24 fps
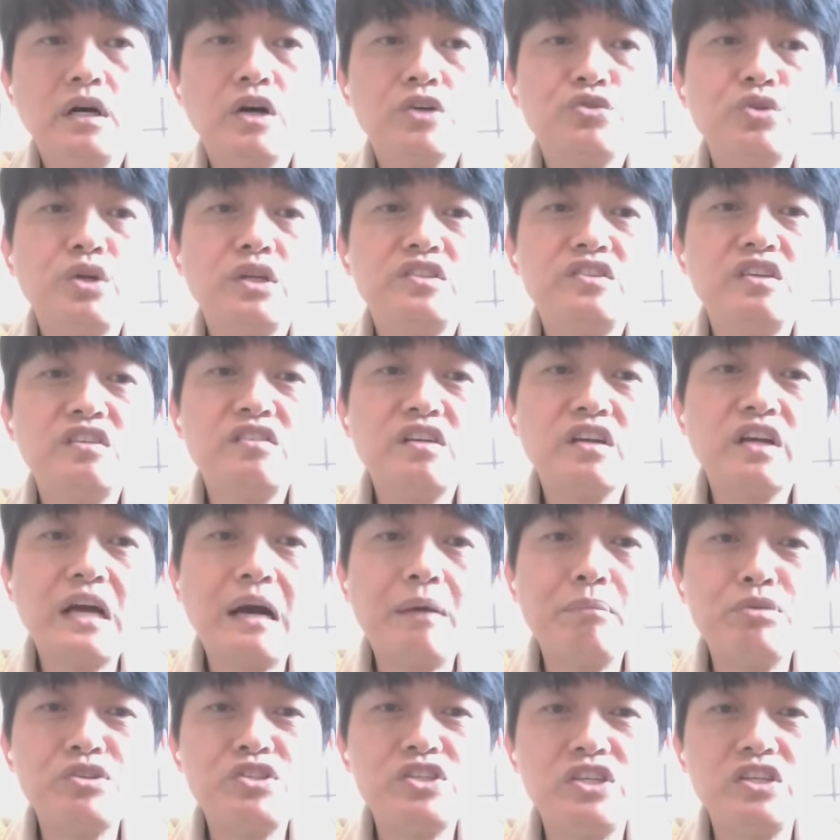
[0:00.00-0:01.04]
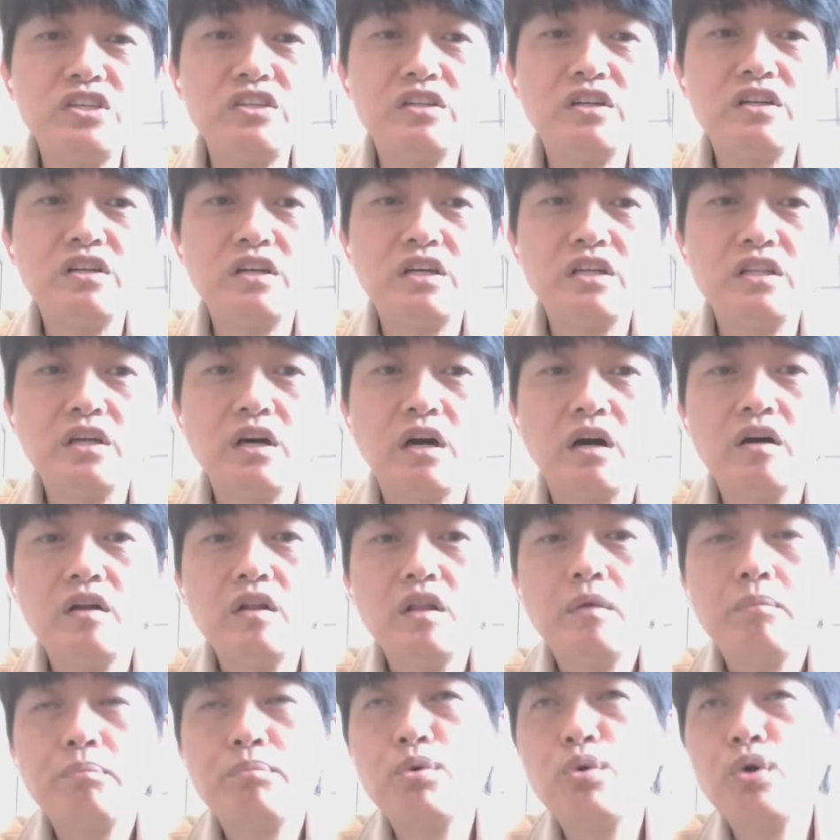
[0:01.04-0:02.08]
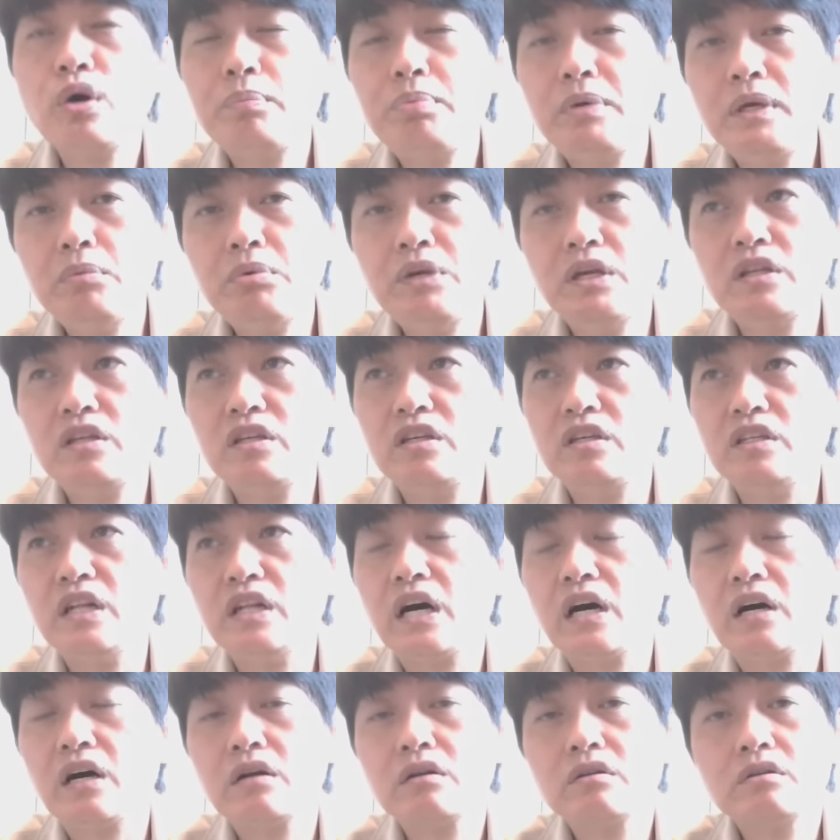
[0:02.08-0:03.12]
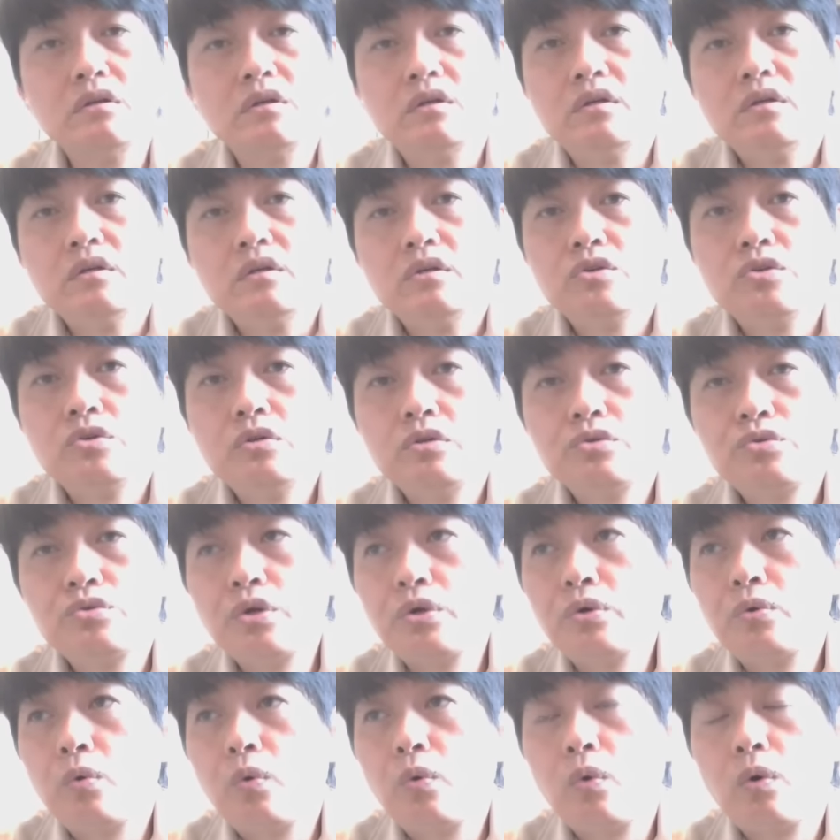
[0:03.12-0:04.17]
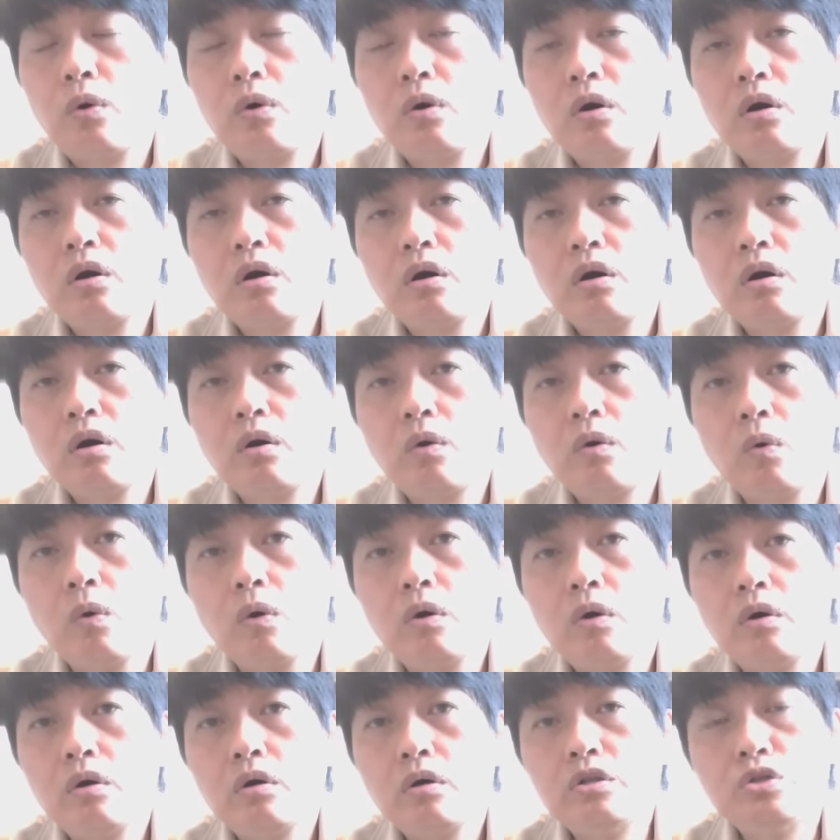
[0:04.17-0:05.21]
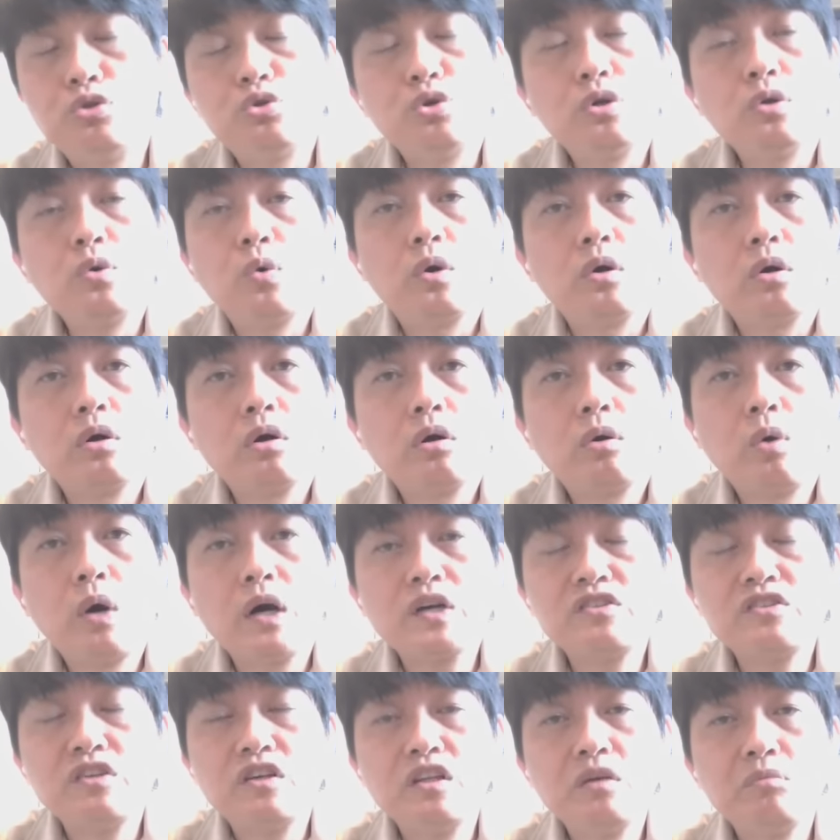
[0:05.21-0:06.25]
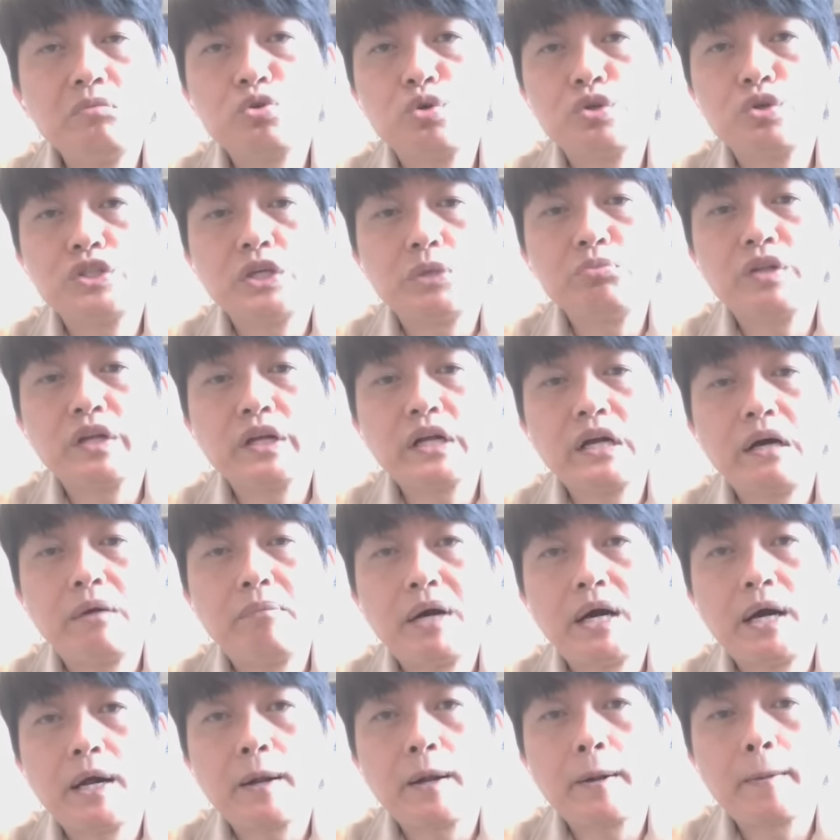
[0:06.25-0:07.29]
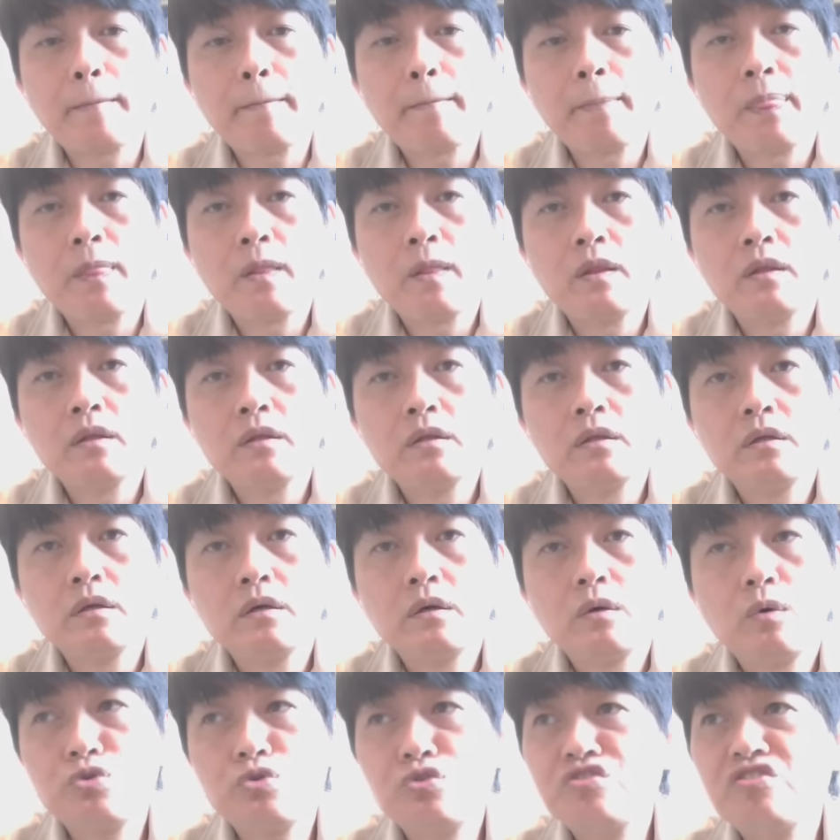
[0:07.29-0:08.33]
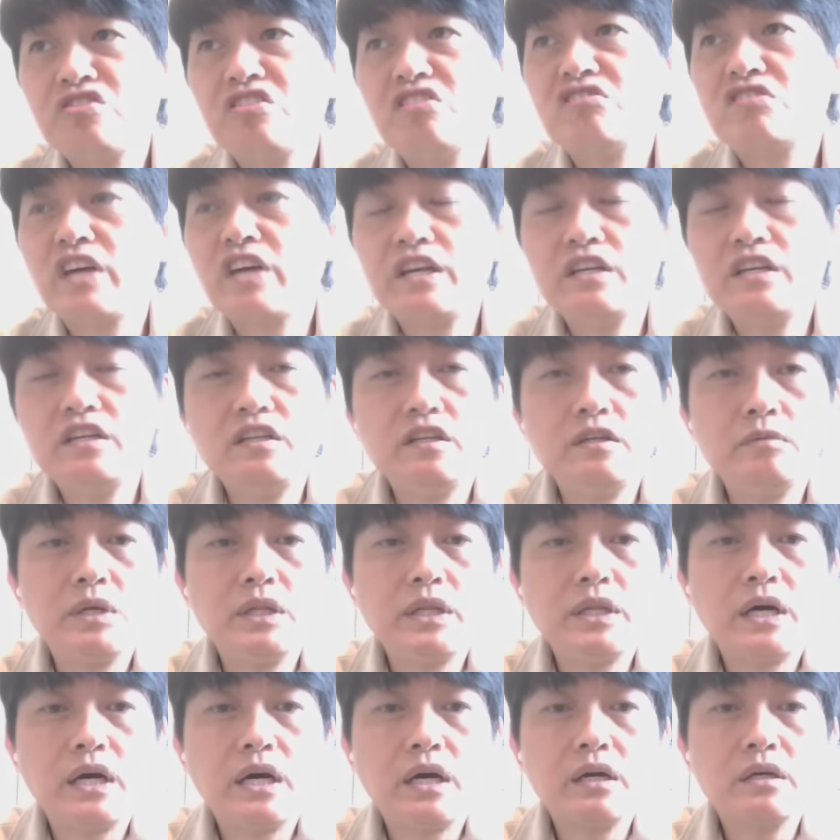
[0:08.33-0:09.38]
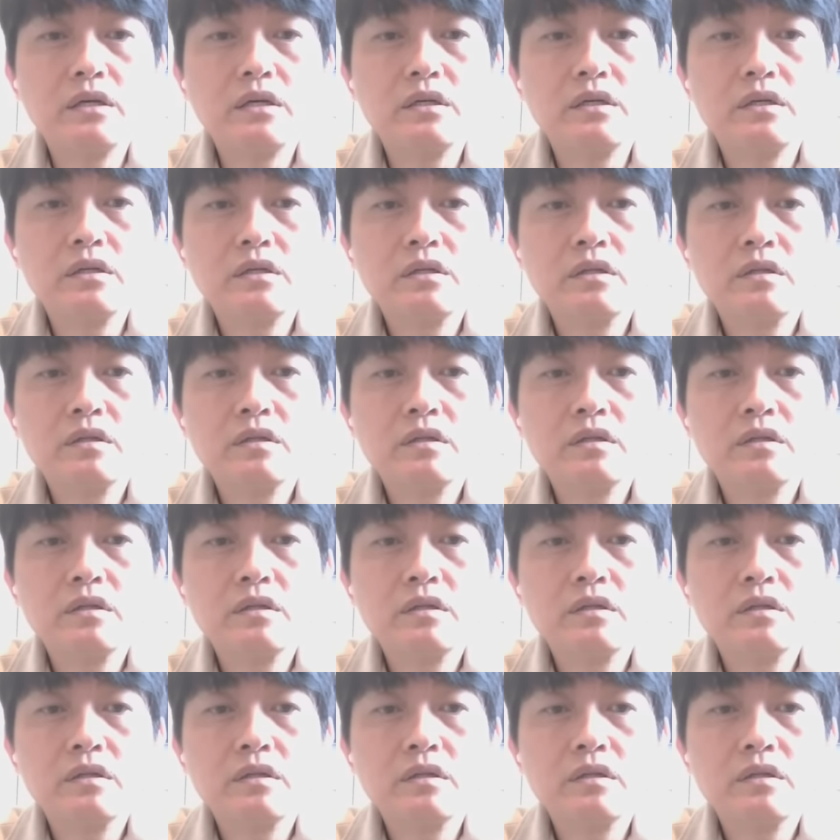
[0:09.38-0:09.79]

好、哦，所以真正看不起你的人哦，不会批评你的、啊。所以我，你觉得我花时间在那边做节目在干嘛？我就是很在意你们啊，